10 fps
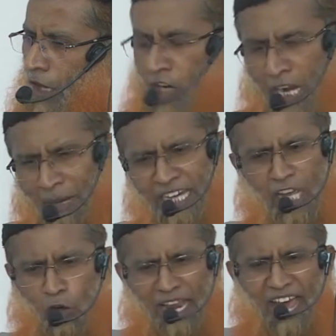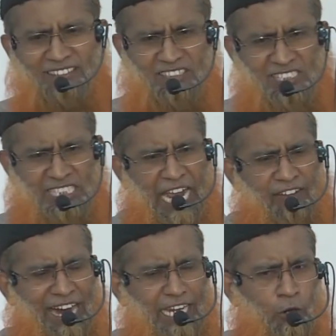और हमारी औलाद किसके
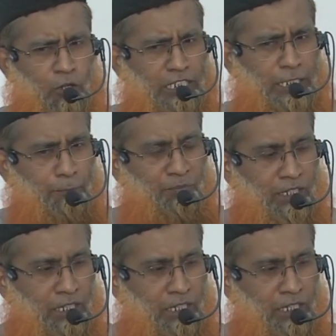हवाले हो रही है